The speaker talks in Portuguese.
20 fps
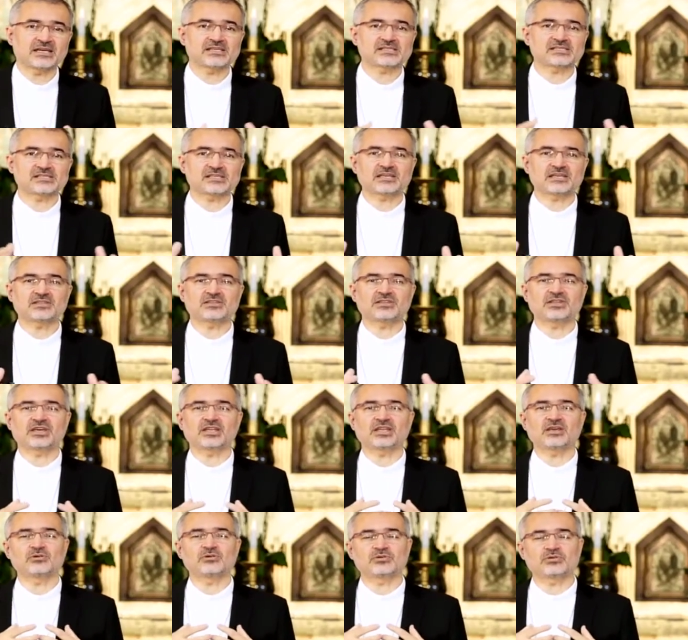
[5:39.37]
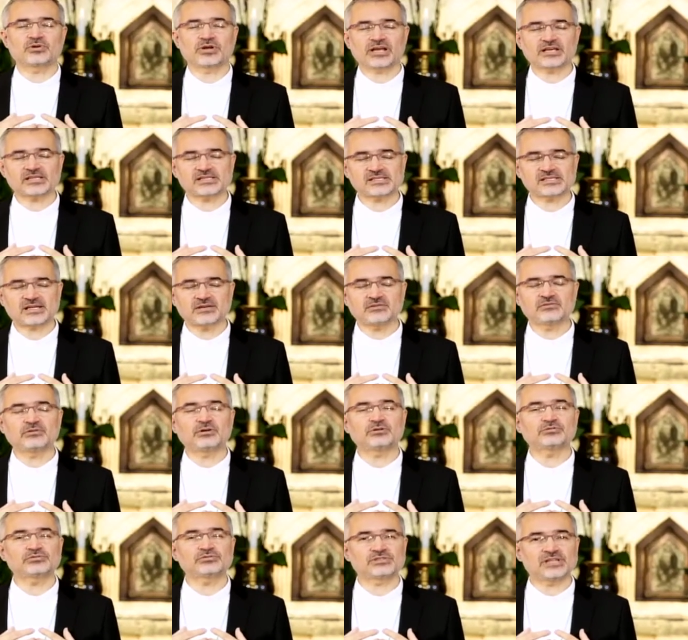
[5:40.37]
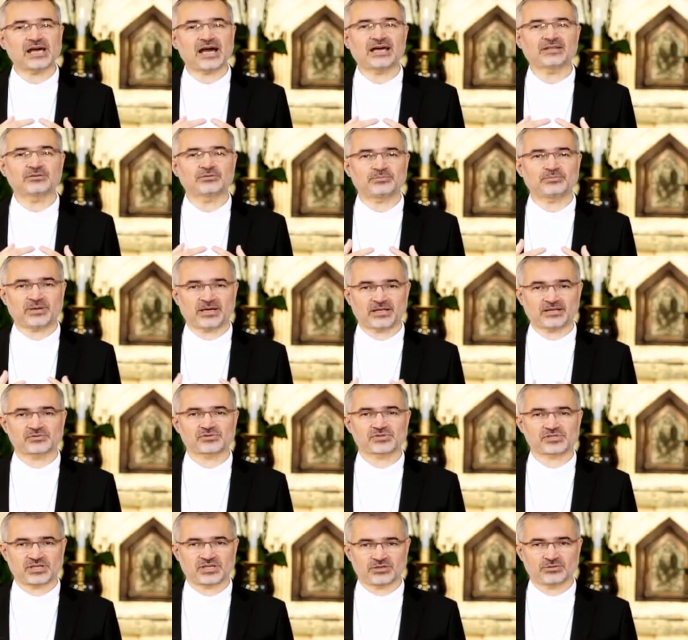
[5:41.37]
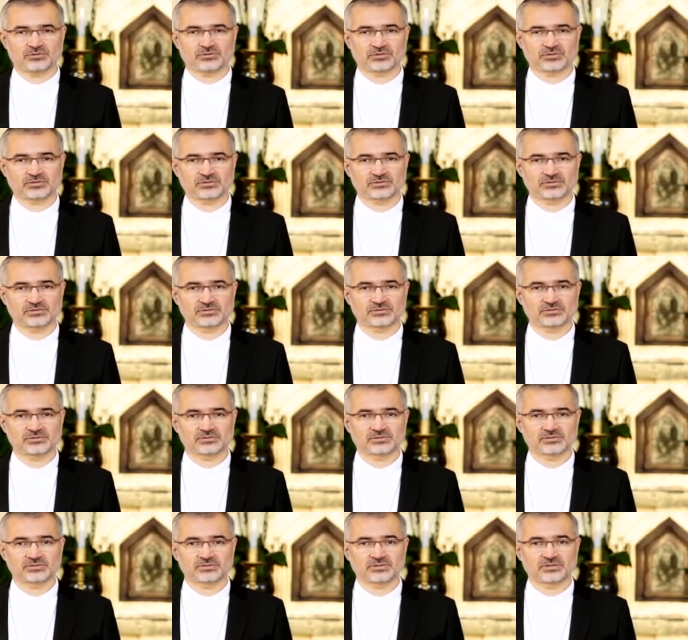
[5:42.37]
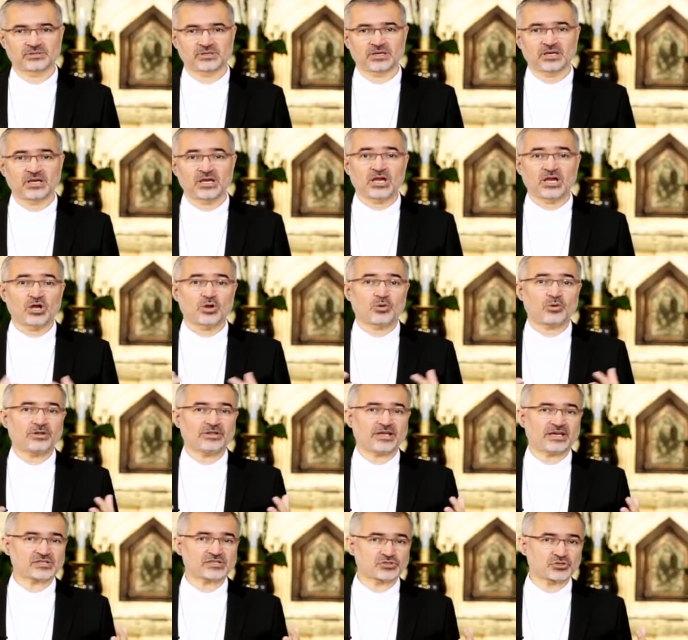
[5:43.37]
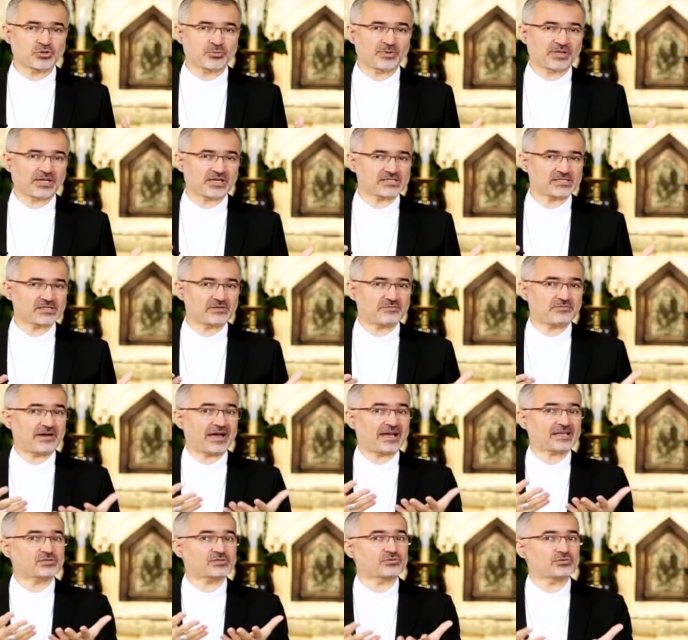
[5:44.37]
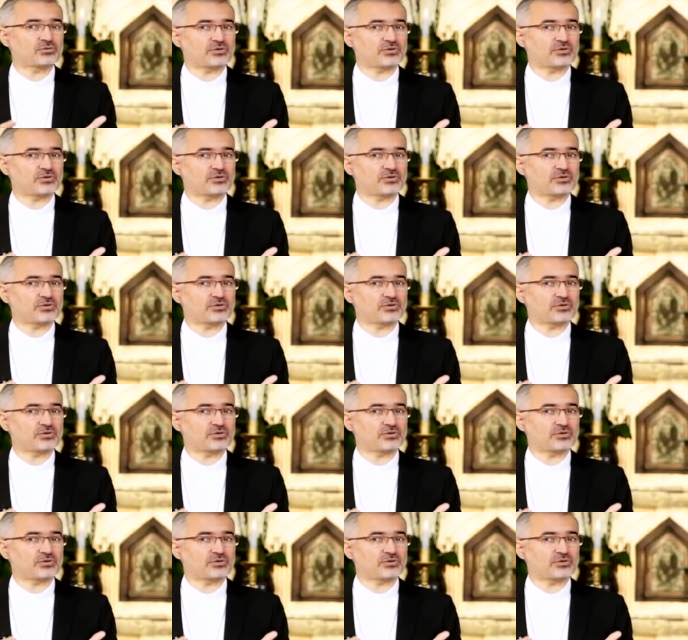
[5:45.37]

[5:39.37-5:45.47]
sem terem o coração voltado para o Senhor. Quando a súplica se faz no